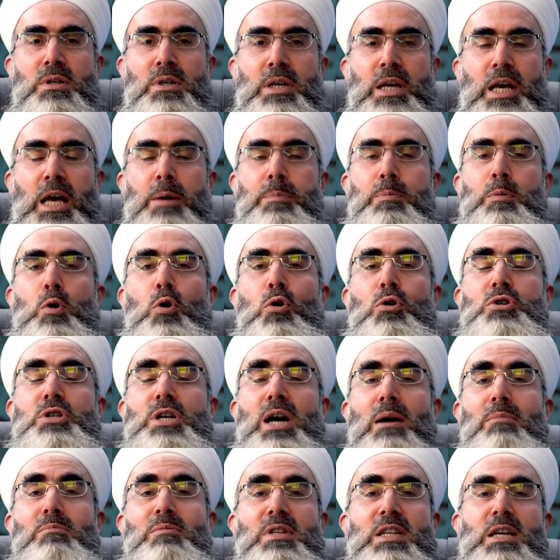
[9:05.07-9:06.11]
hep
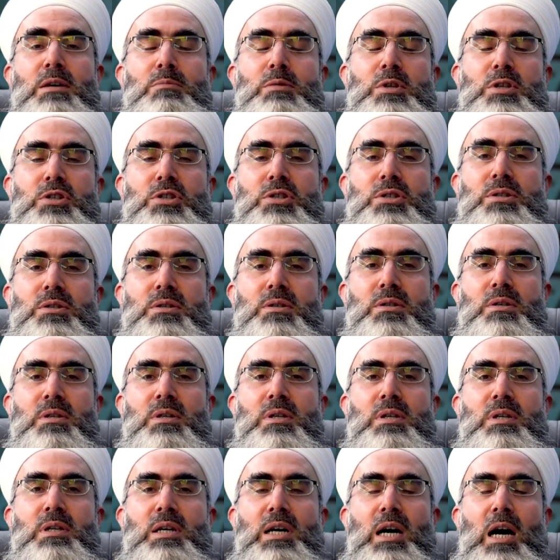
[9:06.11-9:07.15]
kocam demiş
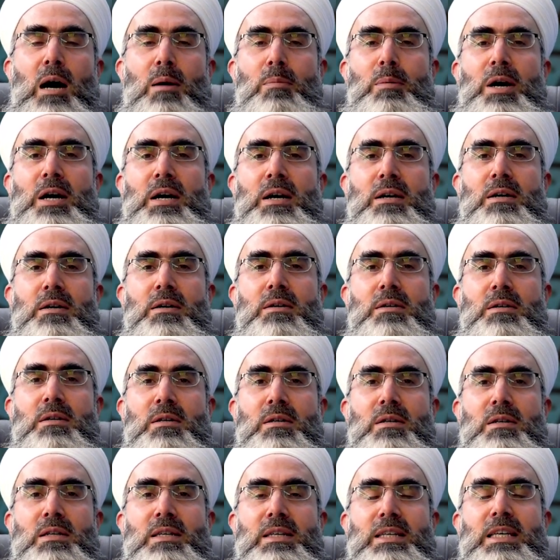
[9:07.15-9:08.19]
ama
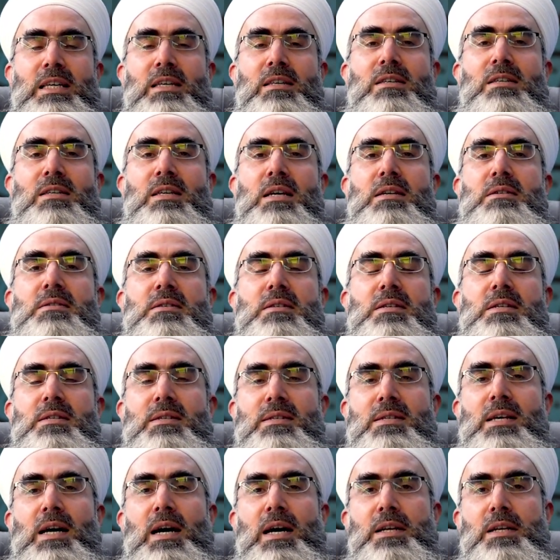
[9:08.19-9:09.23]
ilk kez
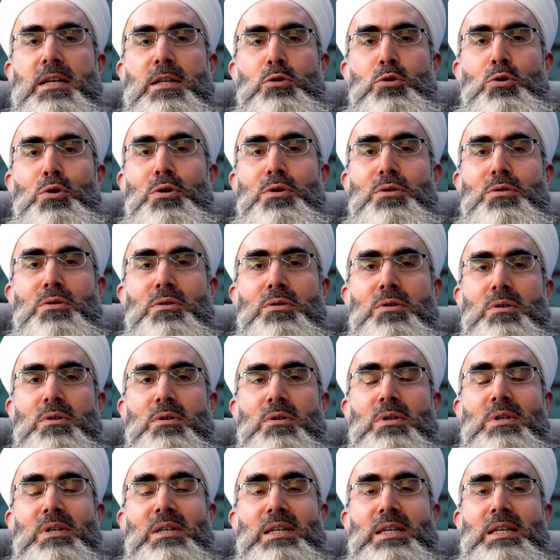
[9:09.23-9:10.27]
isyan ediyor,
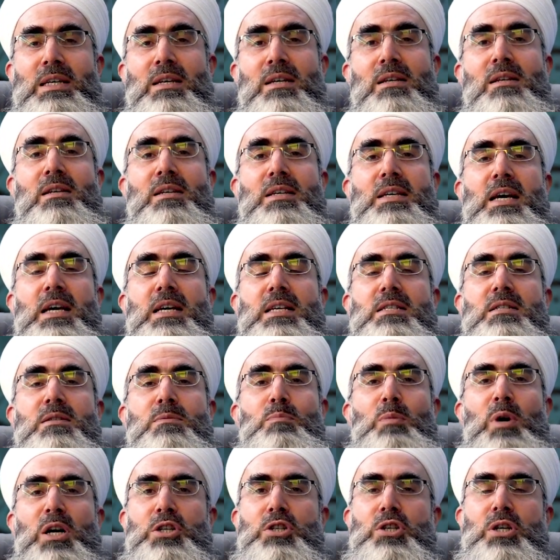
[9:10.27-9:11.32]
ilk kez
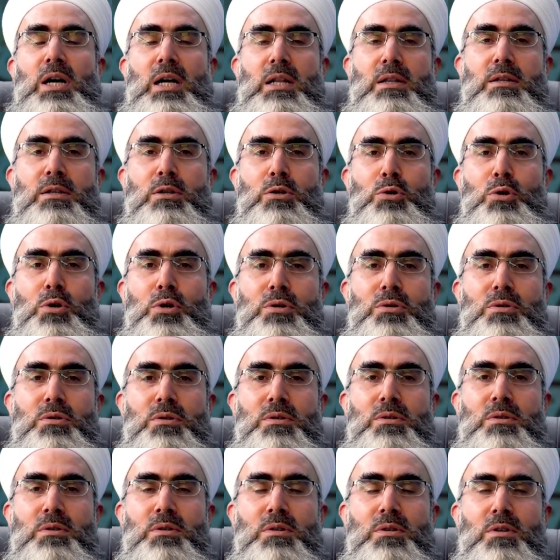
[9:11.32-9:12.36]
baş kaldırıyor
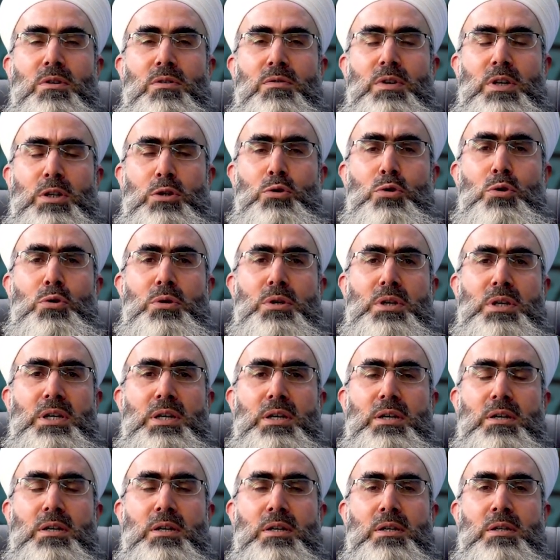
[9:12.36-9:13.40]
ve diyor
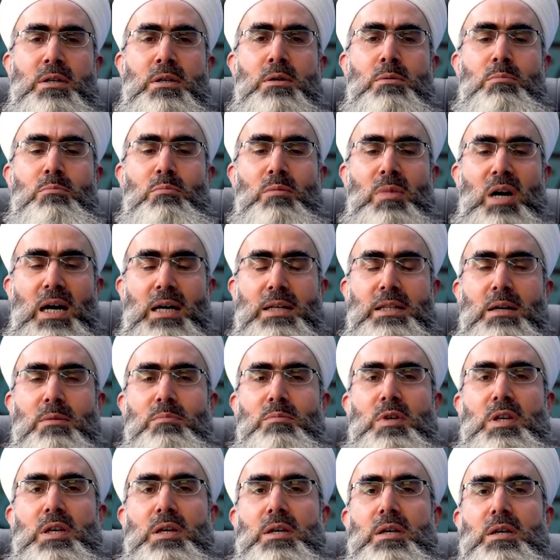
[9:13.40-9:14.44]
ki madem
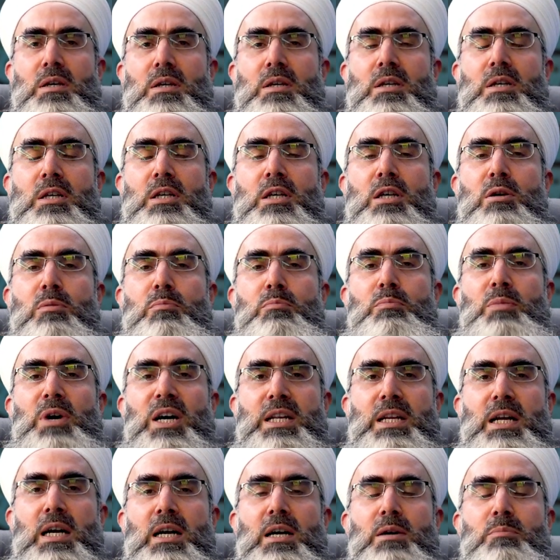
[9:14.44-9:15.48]
ki
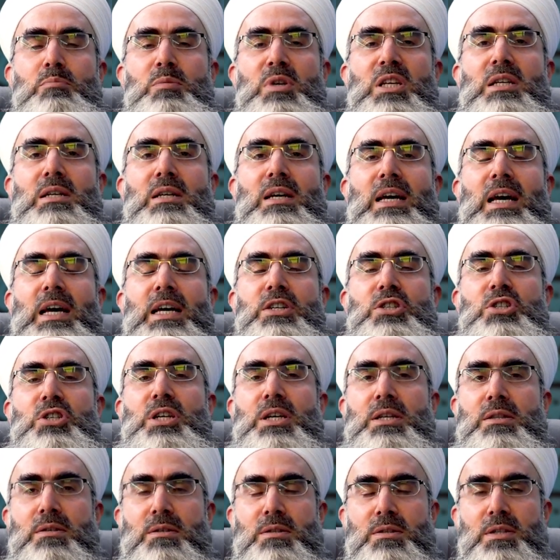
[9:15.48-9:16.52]
bana bir eş
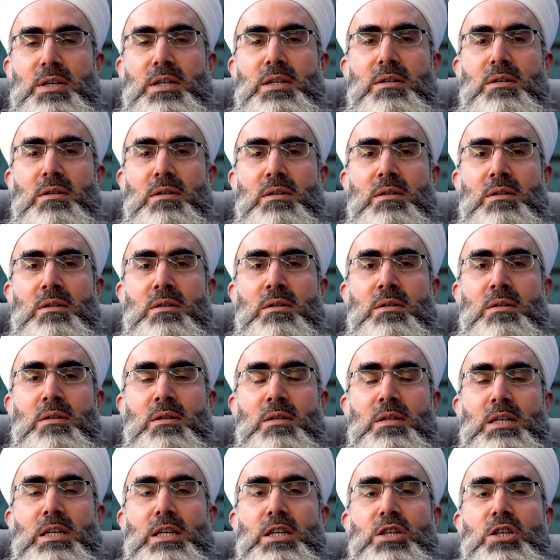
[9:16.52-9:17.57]
getirdin.
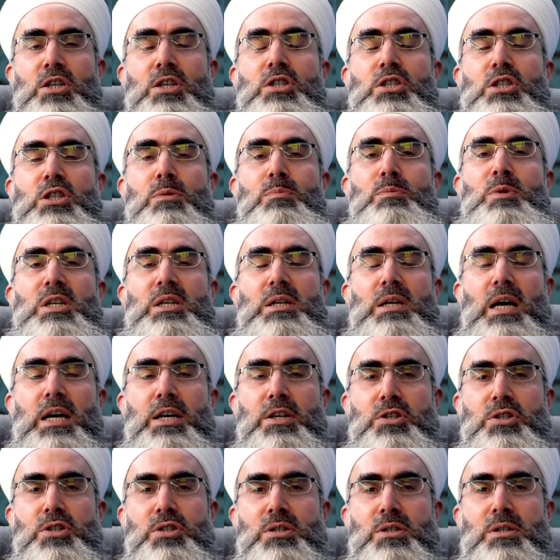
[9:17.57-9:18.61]
İkinci bir
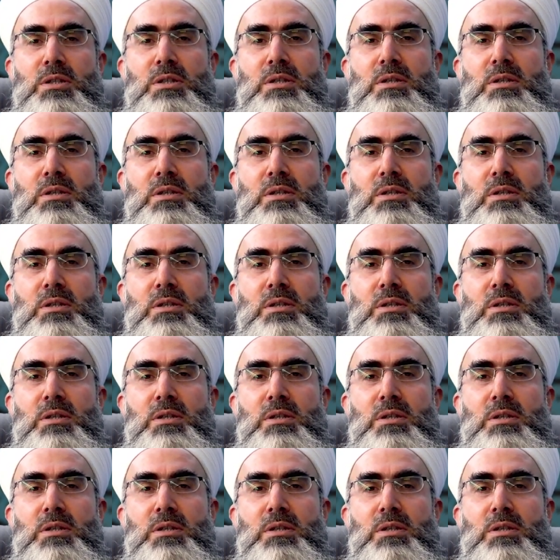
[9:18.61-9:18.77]
eş